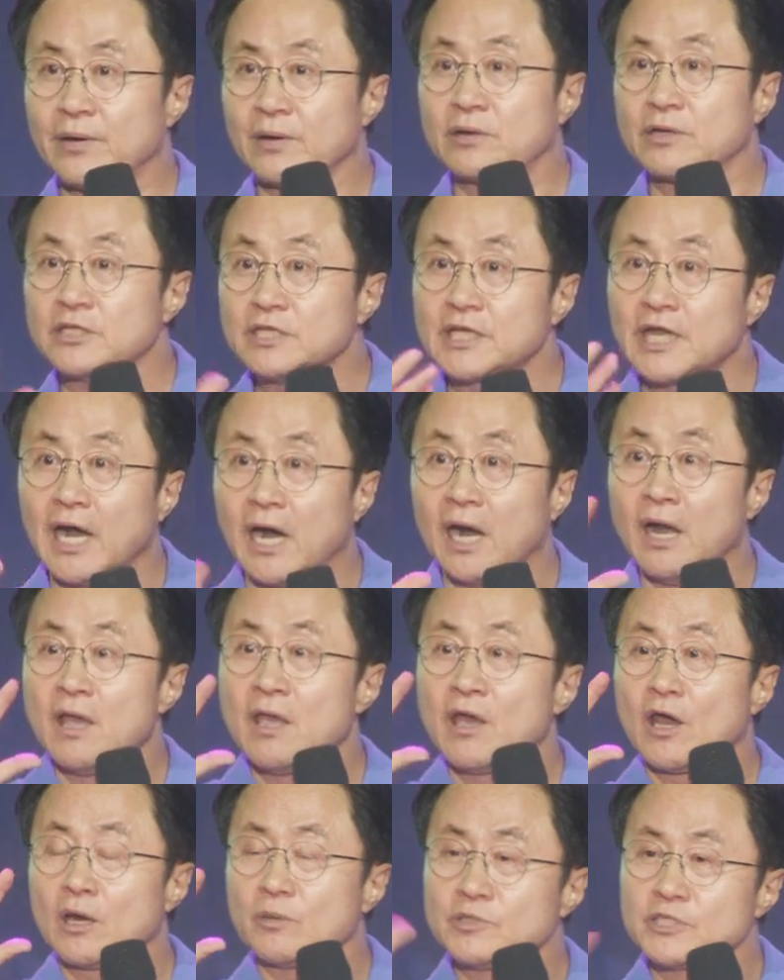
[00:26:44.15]
그러니까
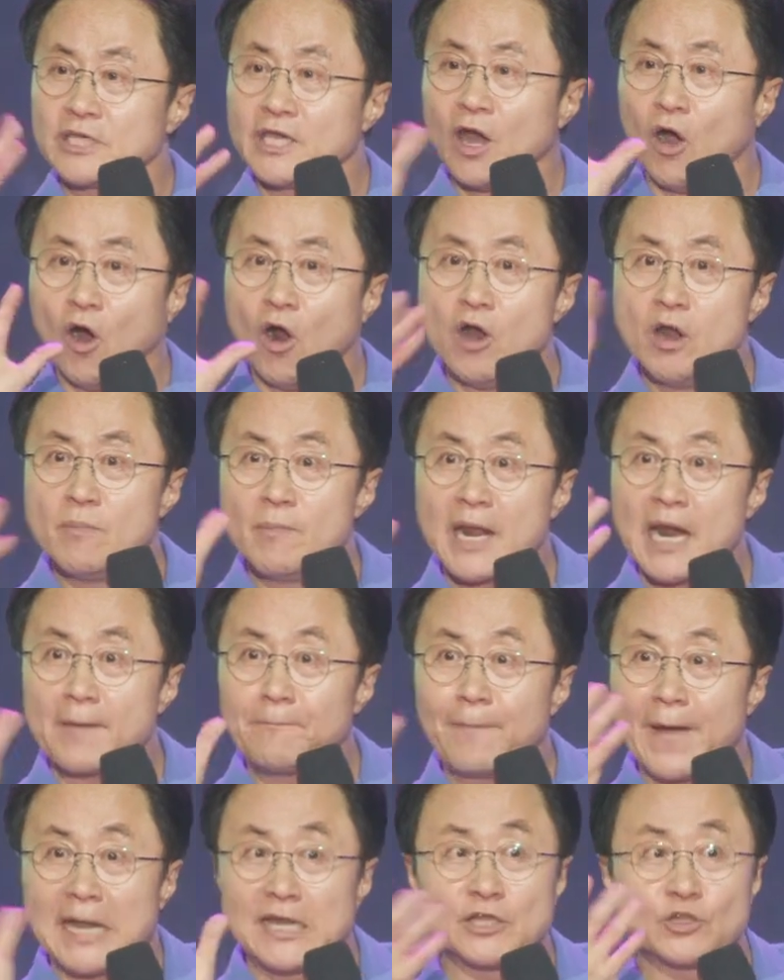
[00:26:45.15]
여러분 이게 얼마나
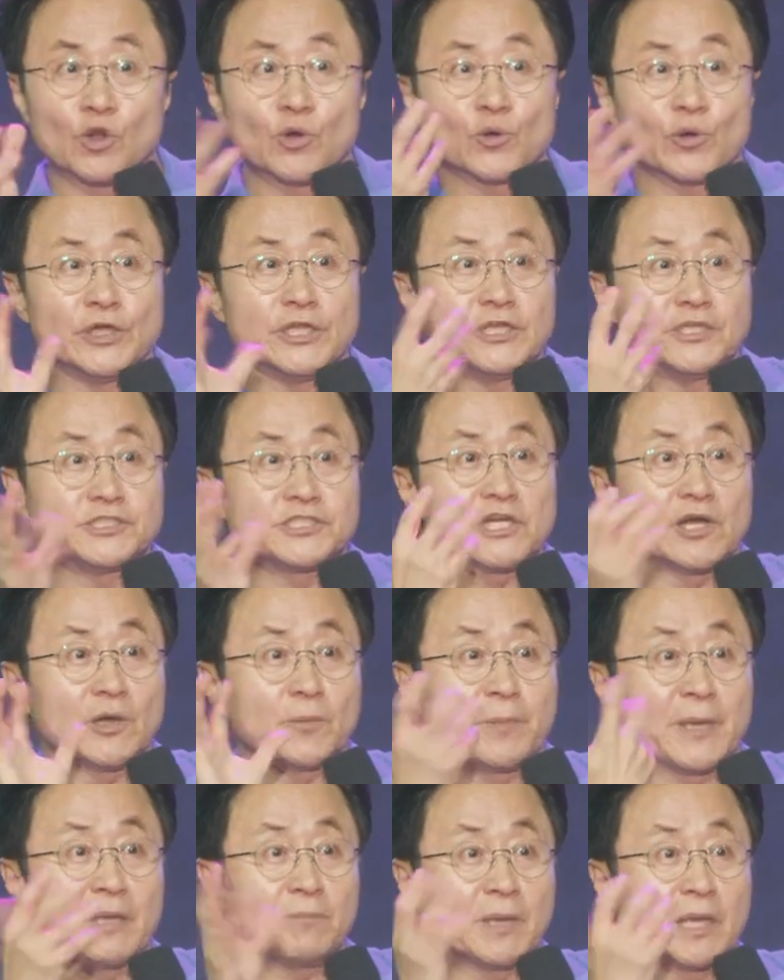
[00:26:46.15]
빨리 돌고 있는지요.
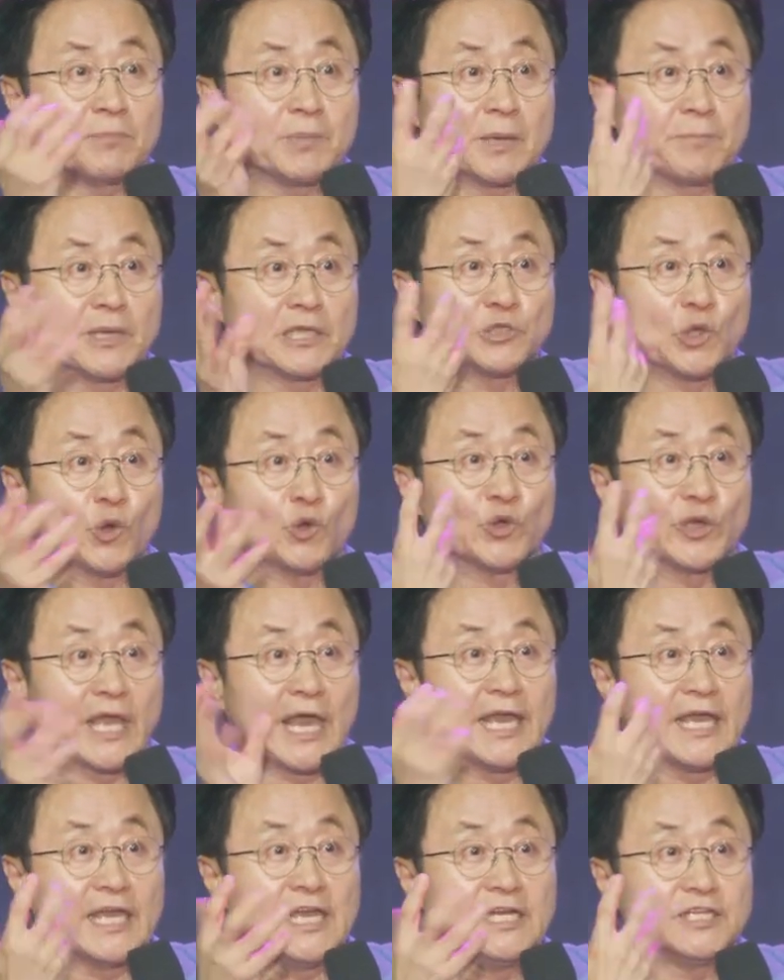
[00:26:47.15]
빙빙빙빙 도는
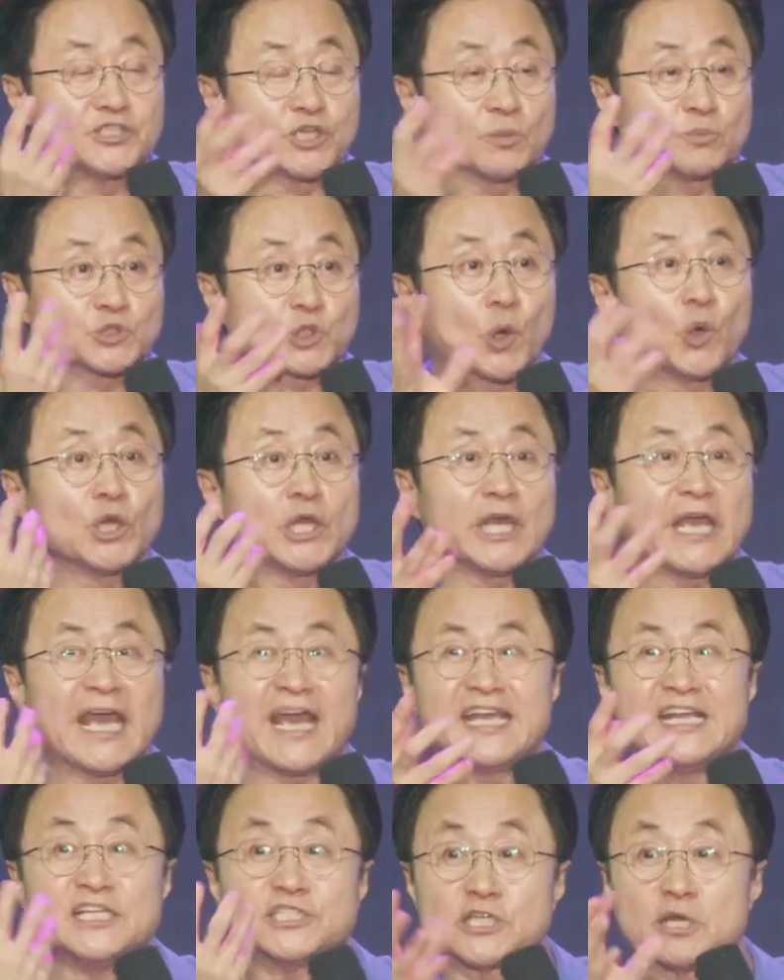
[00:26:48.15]
게 일 점
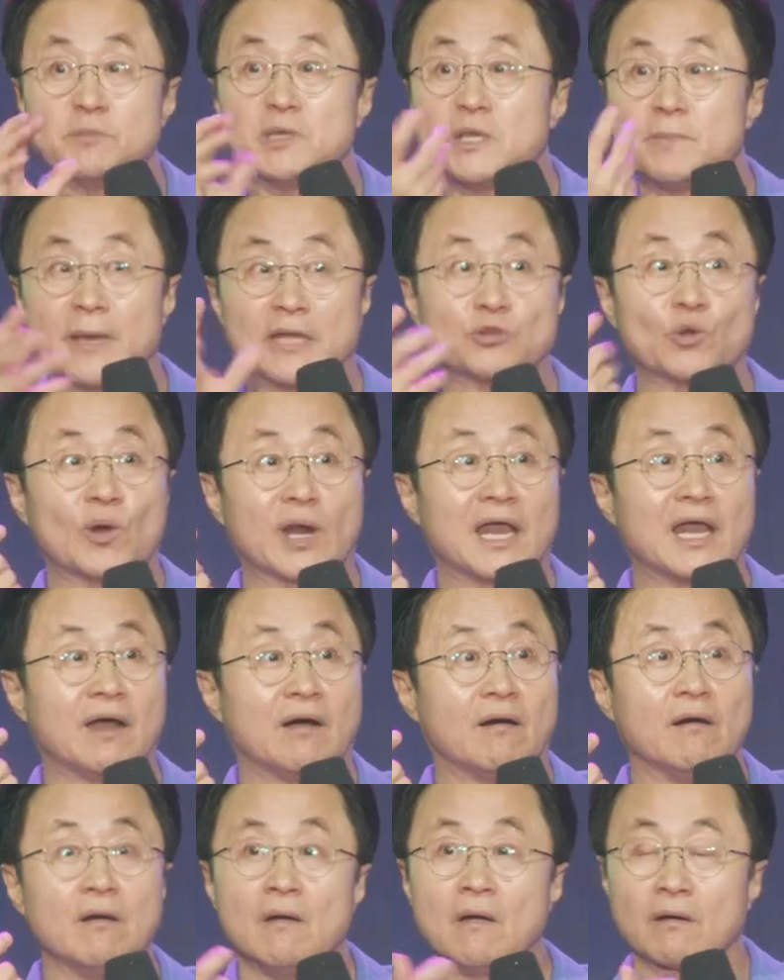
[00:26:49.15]
소리의 일 점 이 배
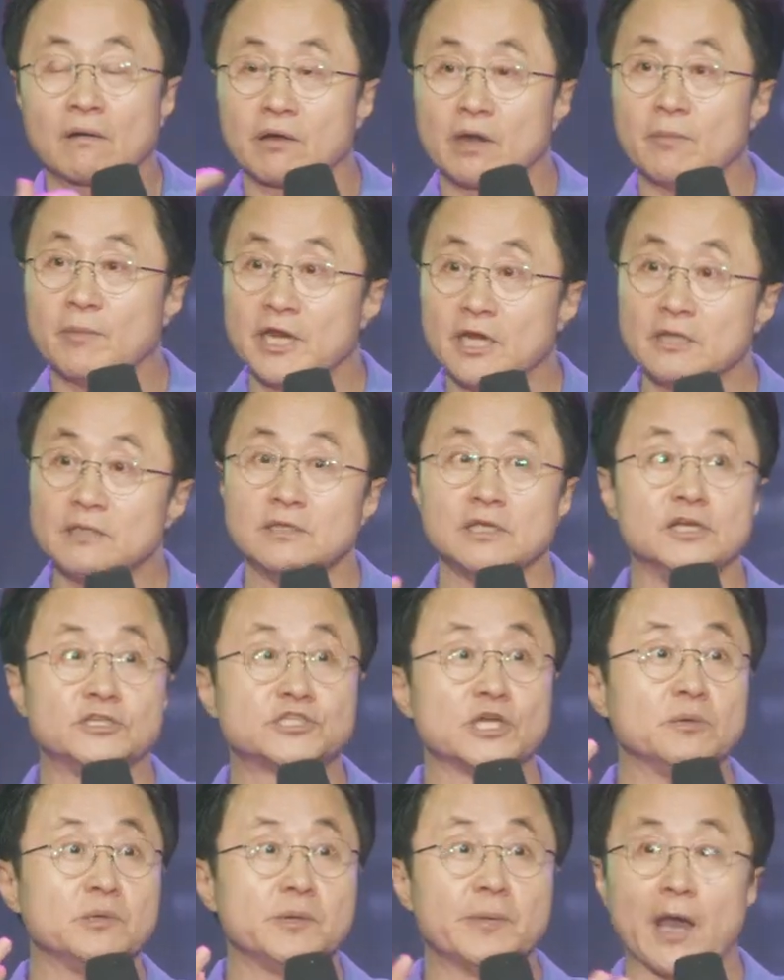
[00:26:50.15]
돌아요. 그러면은 일
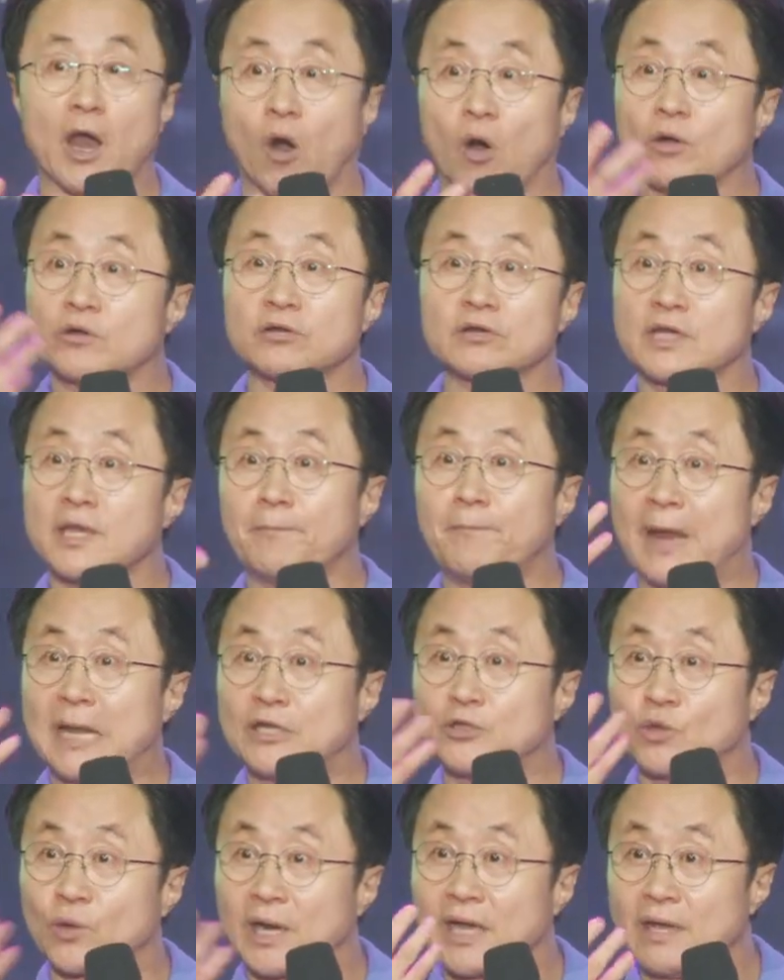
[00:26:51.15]
점 이 배. 어 그렇게
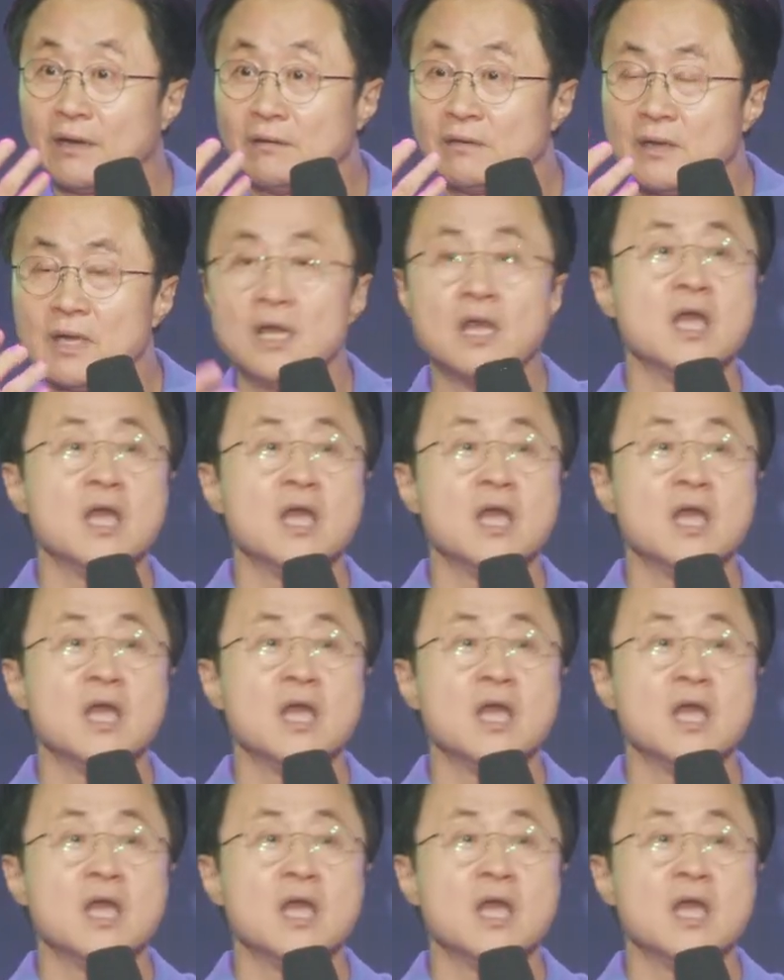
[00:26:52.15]
빨리 돌아요?